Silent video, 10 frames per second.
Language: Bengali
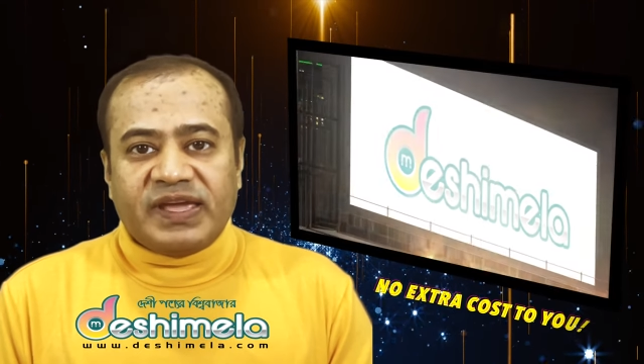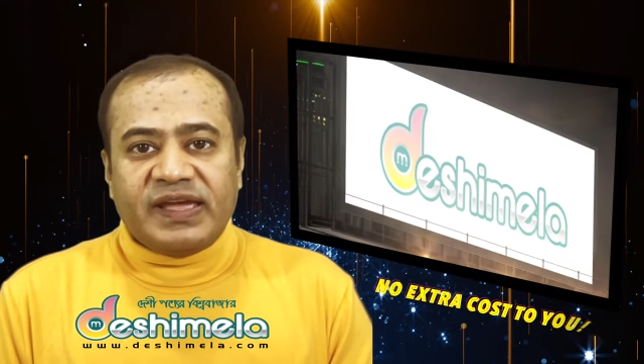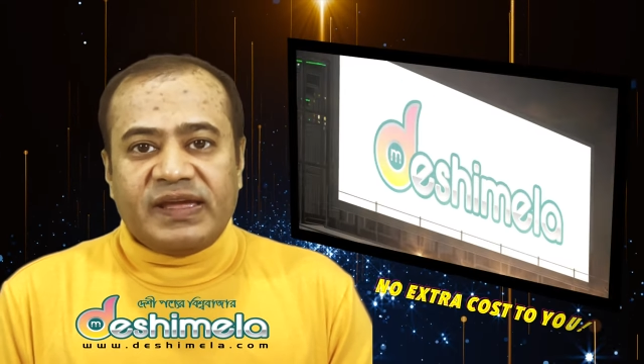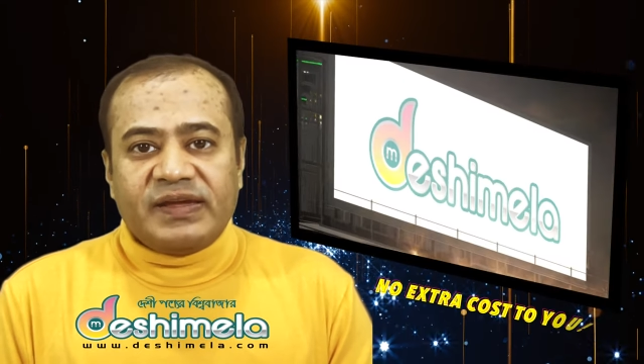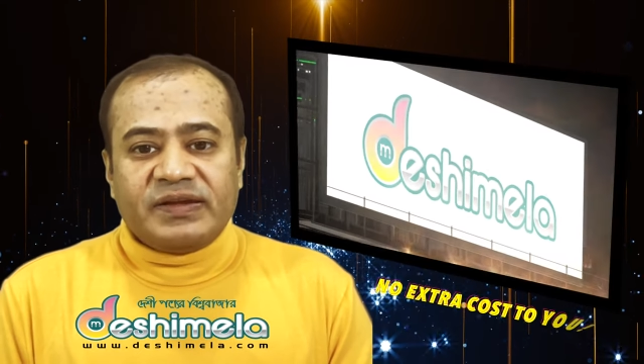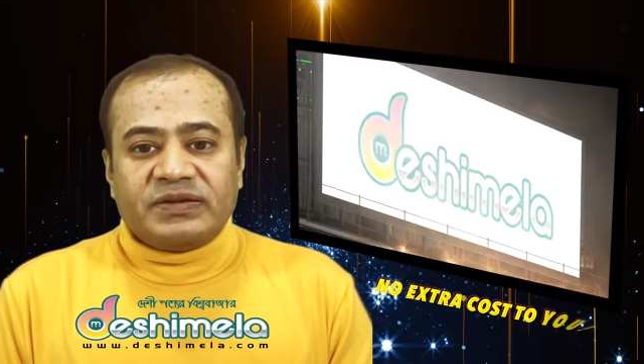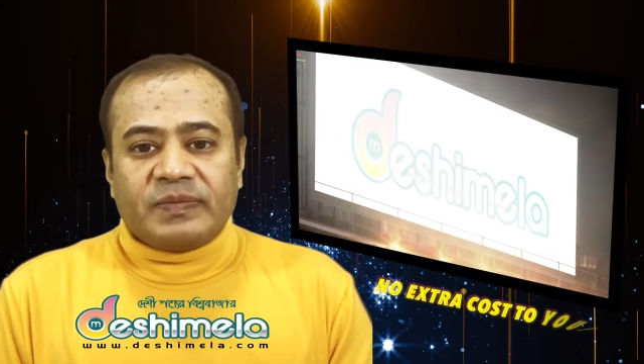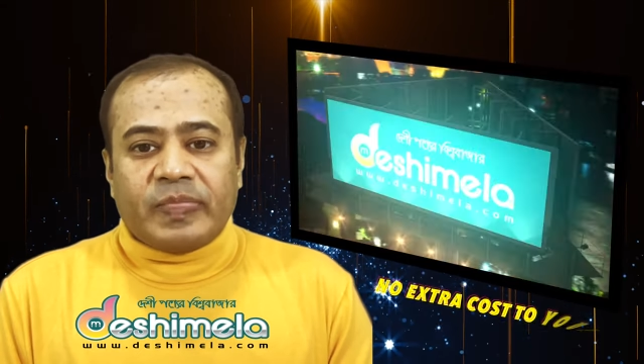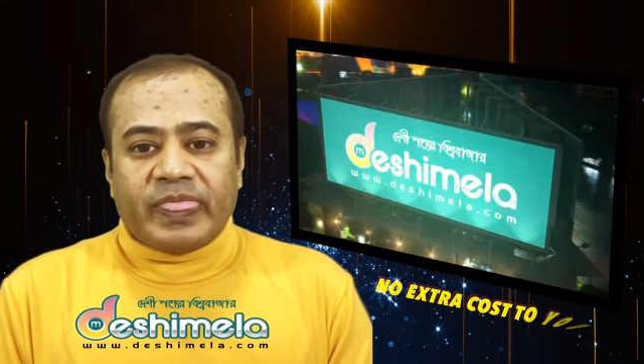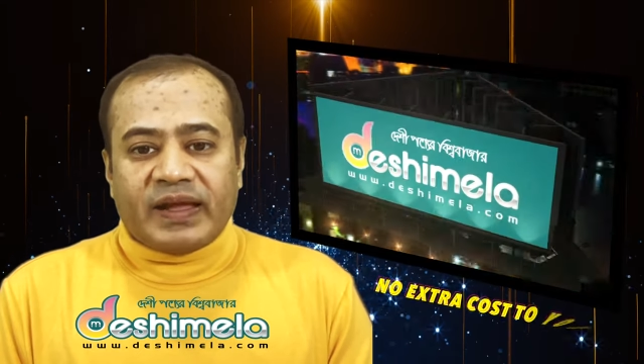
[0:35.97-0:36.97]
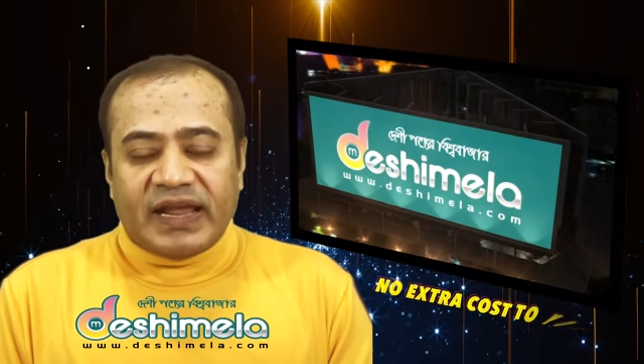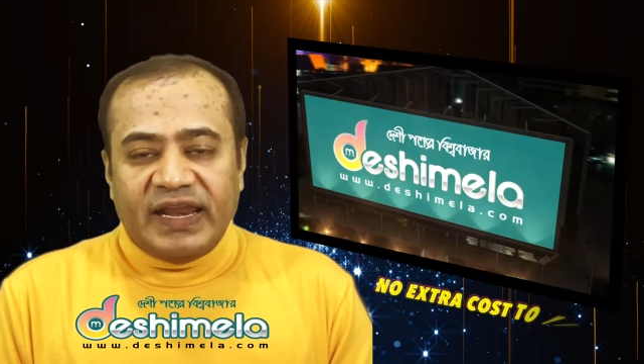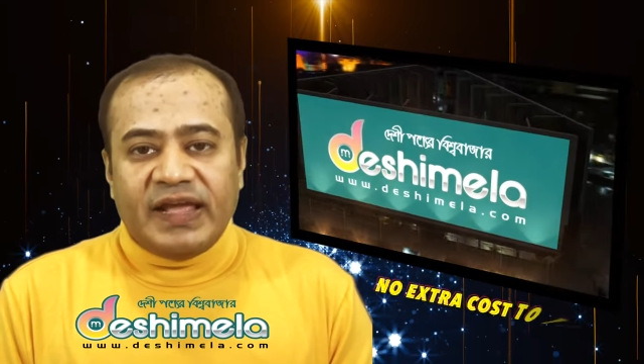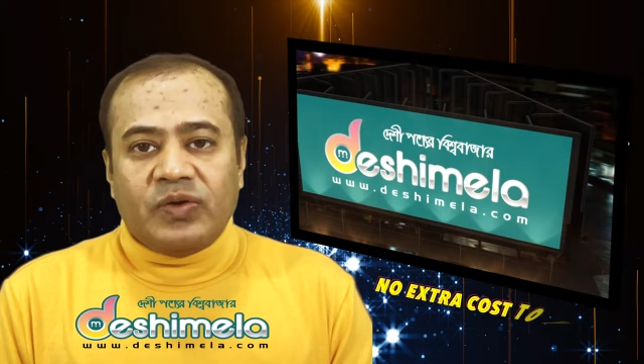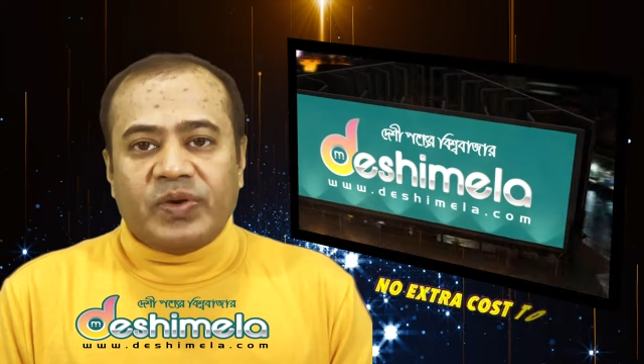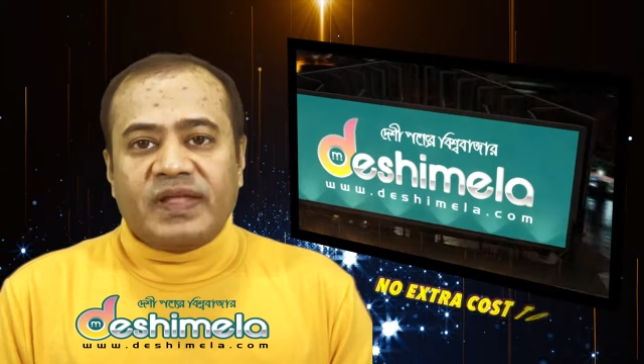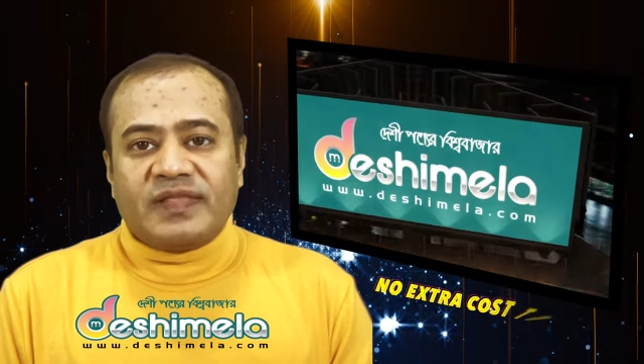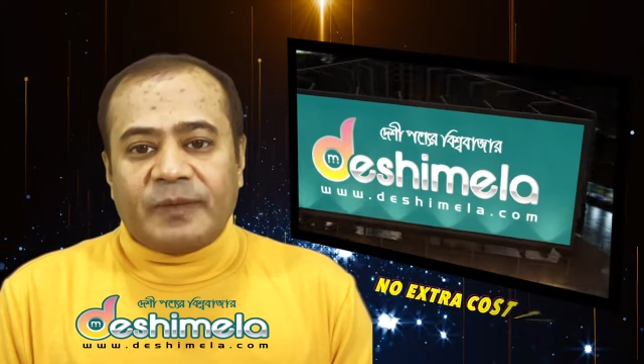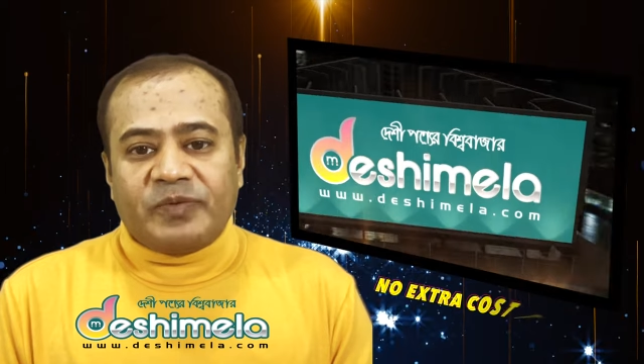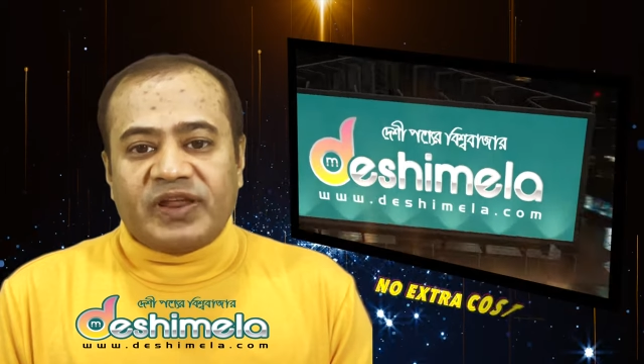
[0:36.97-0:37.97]
থেকে ক্লিক করে
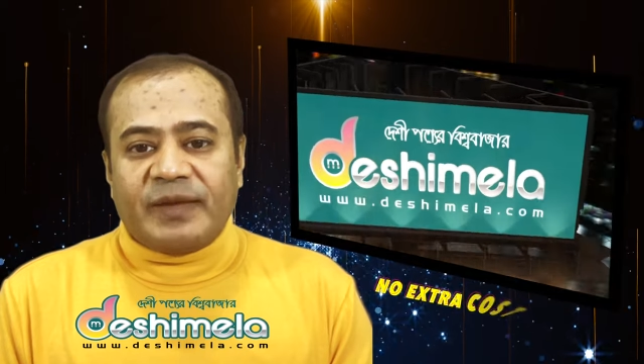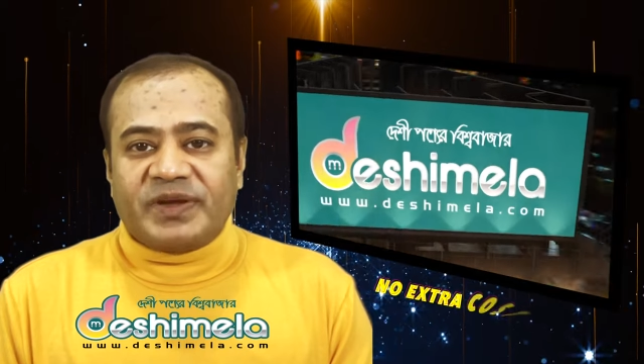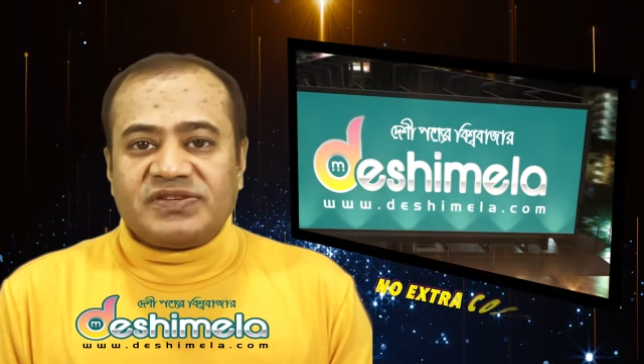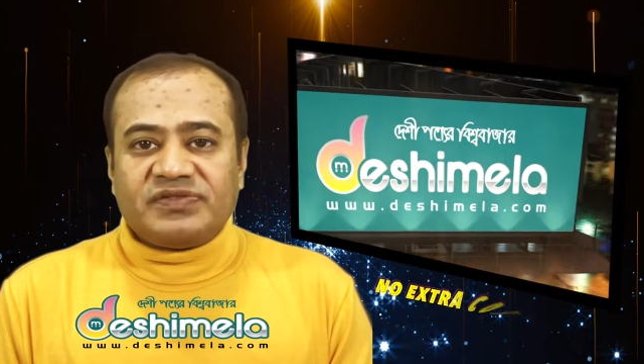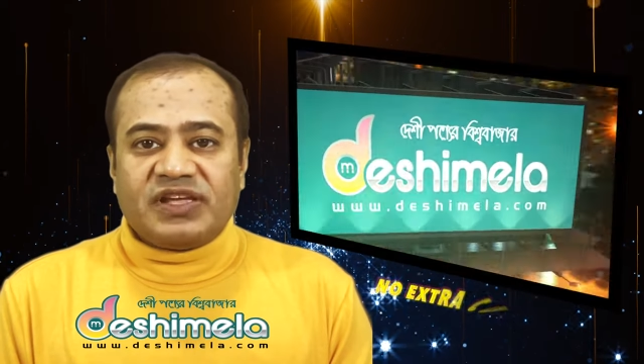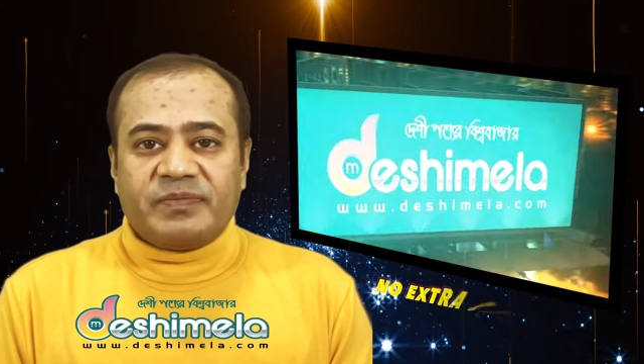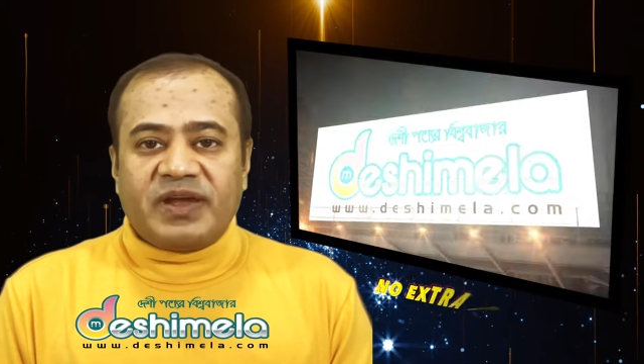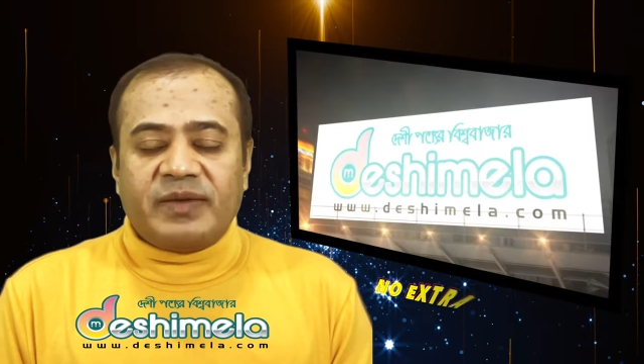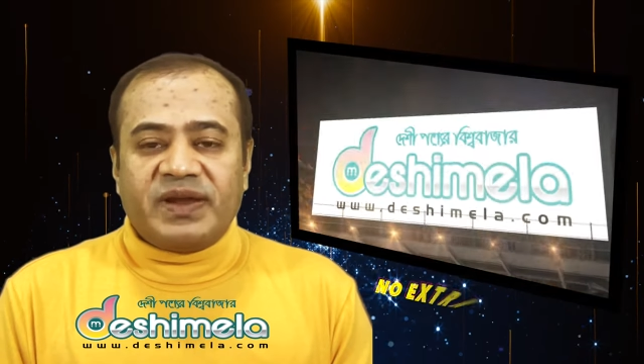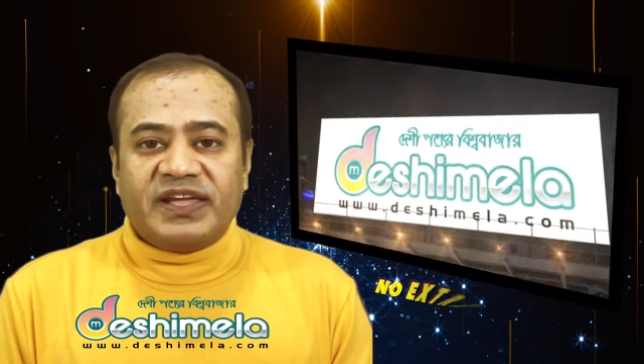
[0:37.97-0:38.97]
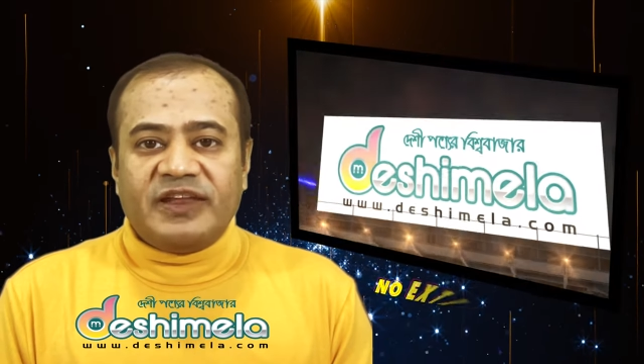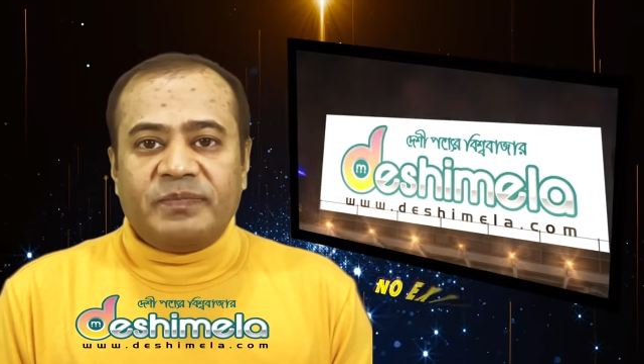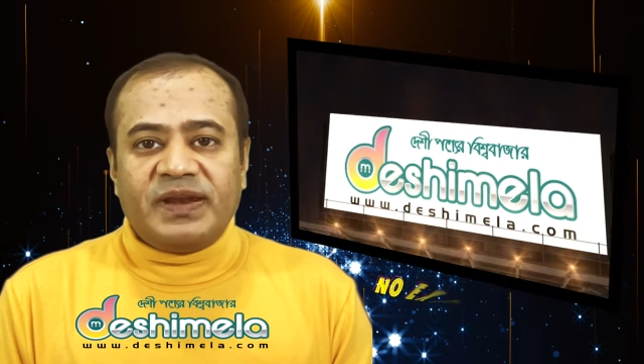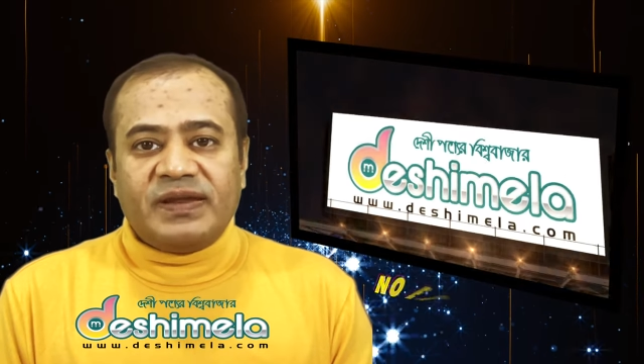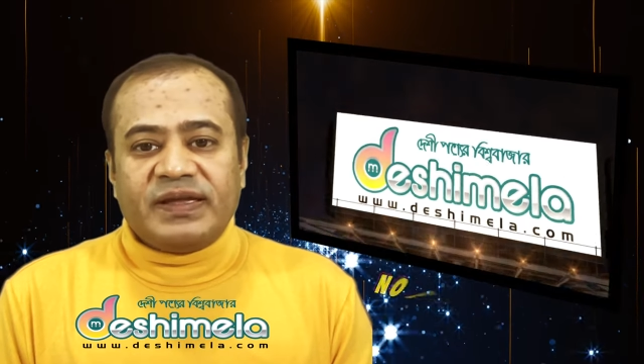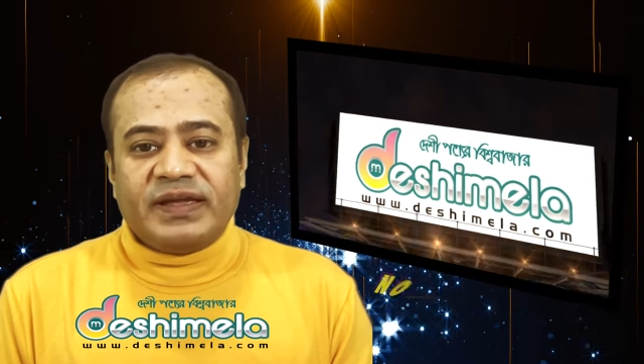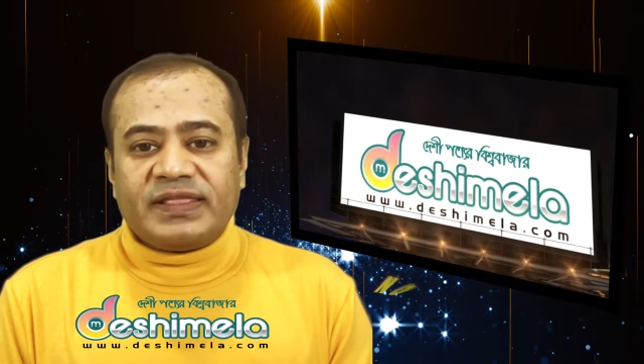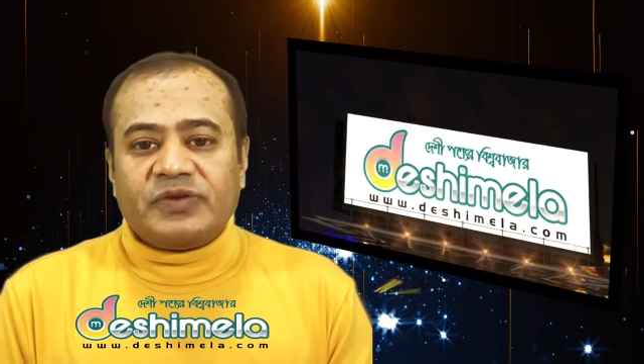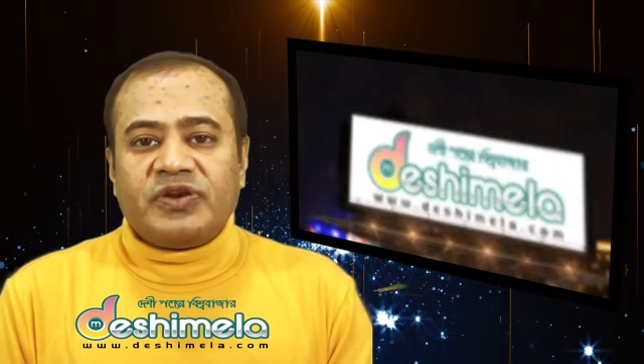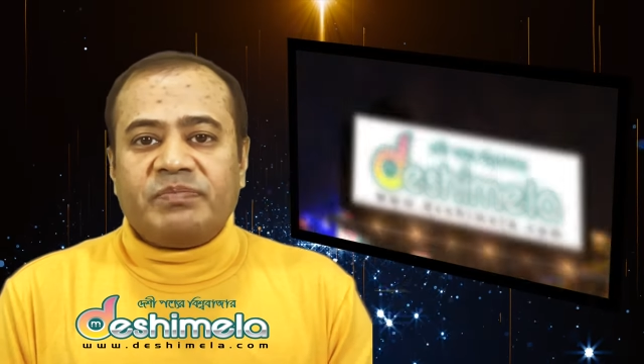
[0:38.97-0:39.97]
তারপরে অ্যামাজন থেকে মালামাল কিনবেন
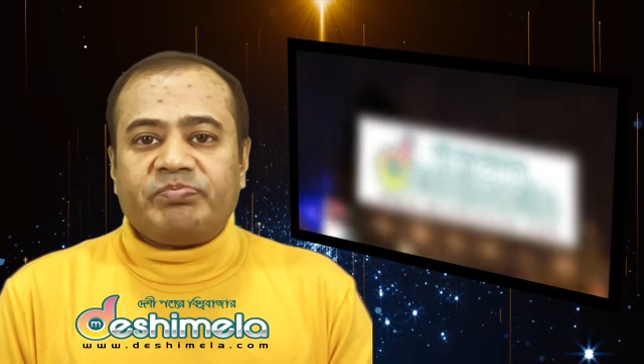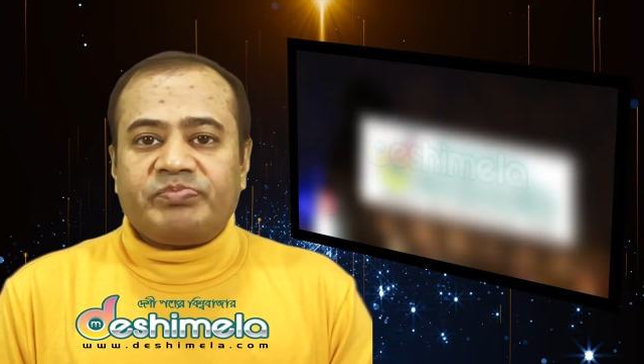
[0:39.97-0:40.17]
এতে করে